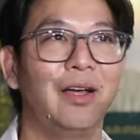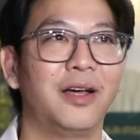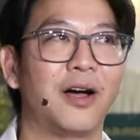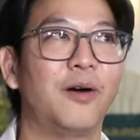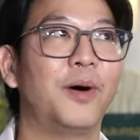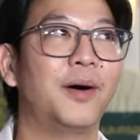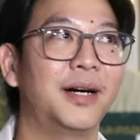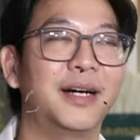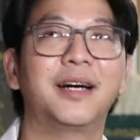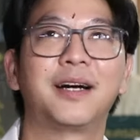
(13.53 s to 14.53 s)
เขาบอกเอ
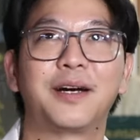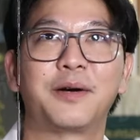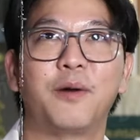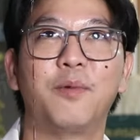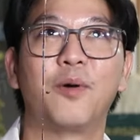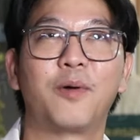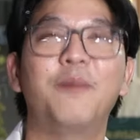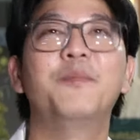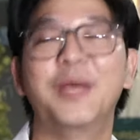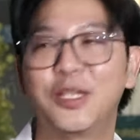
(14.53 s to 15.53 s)
อเขาบอกก็
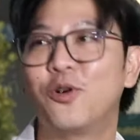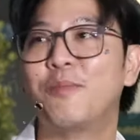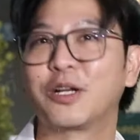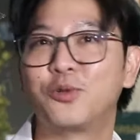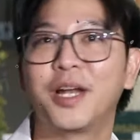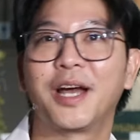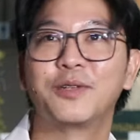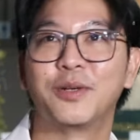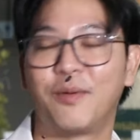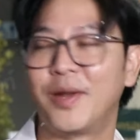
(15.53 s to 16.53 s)
มีช่วงบางช่วงที่เขา
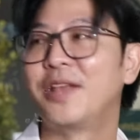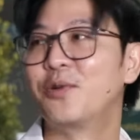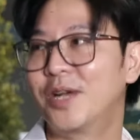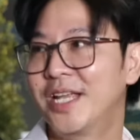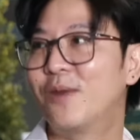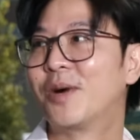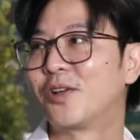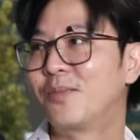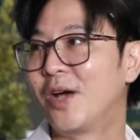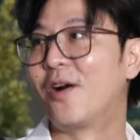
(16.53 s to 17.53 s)
รู้สึกว่าเวลาอยู่คนเดียวมันก็
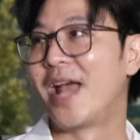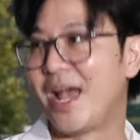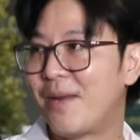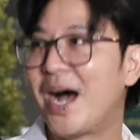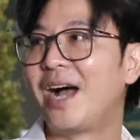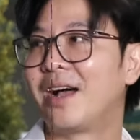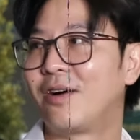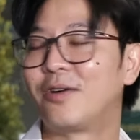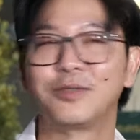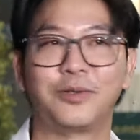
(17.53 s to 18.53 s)
ต้องมีอ่อนแอบ้าง
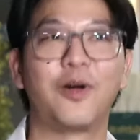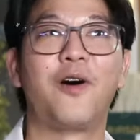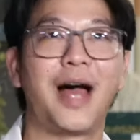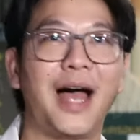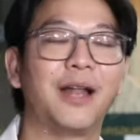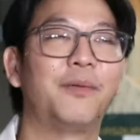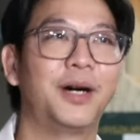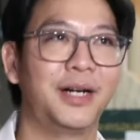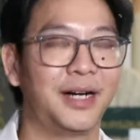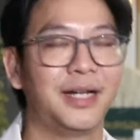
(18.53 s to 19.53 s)
เขาก็รู้สึกว่าร้องไห้แล้วว่า
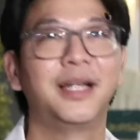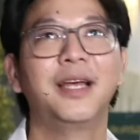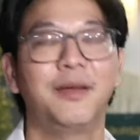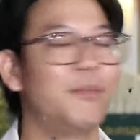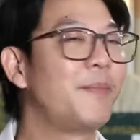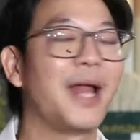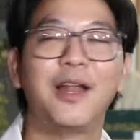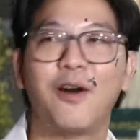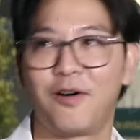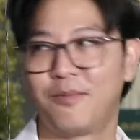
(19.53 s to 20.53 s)
เออไม่เป็นไร
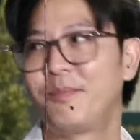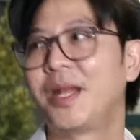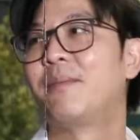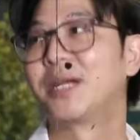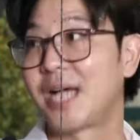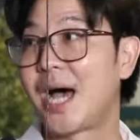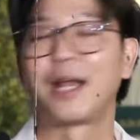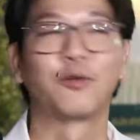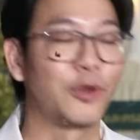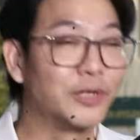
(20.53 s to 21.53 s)
หรอกเป็นธรรมชาติ
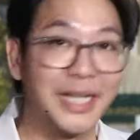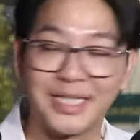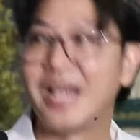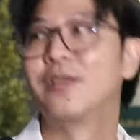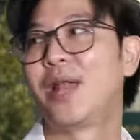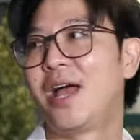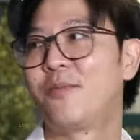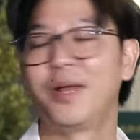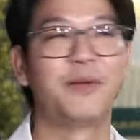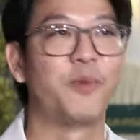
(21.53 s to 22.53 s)
เราต้องเสียใจอยู่แล้ว
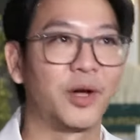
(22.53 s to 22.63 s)
เป็นเรื่องปก